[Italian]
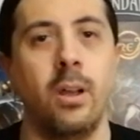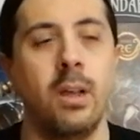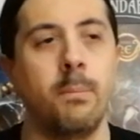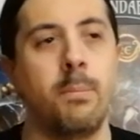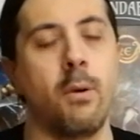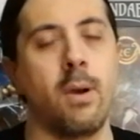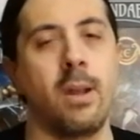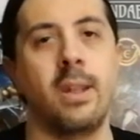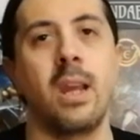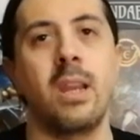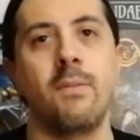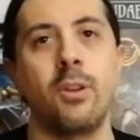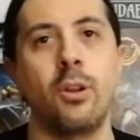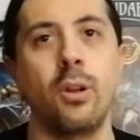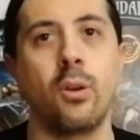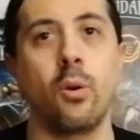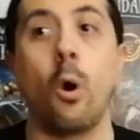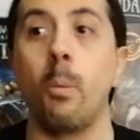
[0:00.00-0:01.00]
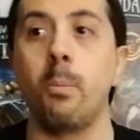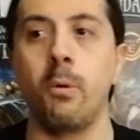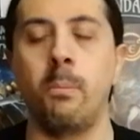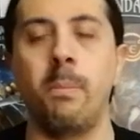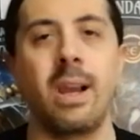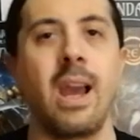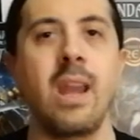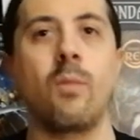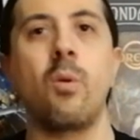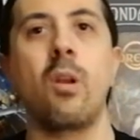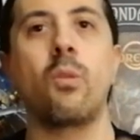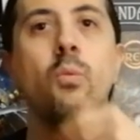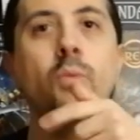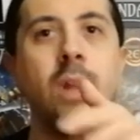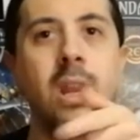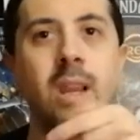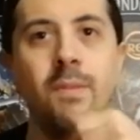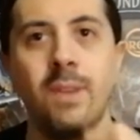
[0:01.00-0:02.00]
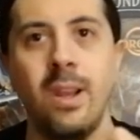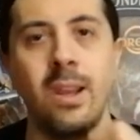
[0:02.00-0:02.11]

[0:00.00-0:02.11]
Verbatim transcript: poi quando arrivano le copie o magari qualcuno arriva